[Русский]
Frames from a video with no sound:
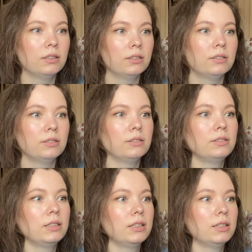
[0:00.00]
э,
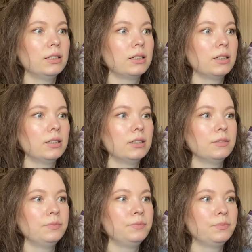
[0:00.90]
так, э,
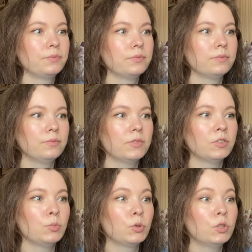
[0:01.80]

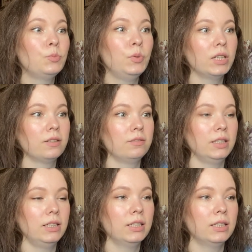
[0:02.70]
Вопрос
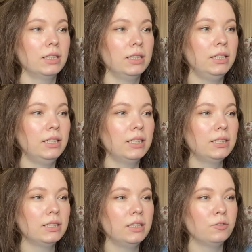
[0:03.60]
первый. А,
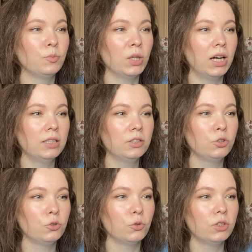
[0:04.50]
есть ли в планах
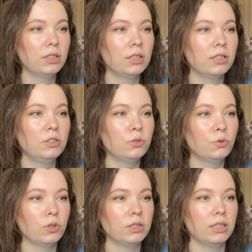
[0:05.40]
что-то
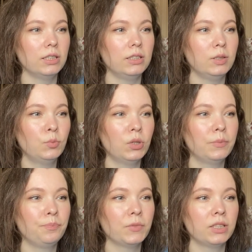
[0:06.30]
грандиозное,
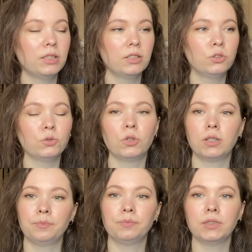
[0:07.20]
типа а,
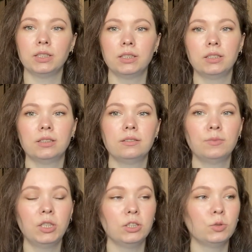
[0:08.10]
танцора? А,
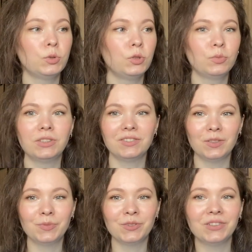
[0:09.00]
Марина, спасибо за
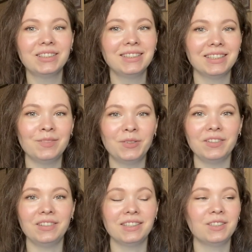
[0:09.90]
вопрос и
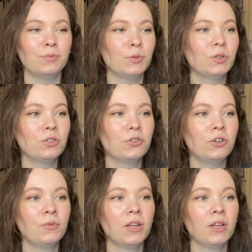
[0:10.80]
привет тебе большой.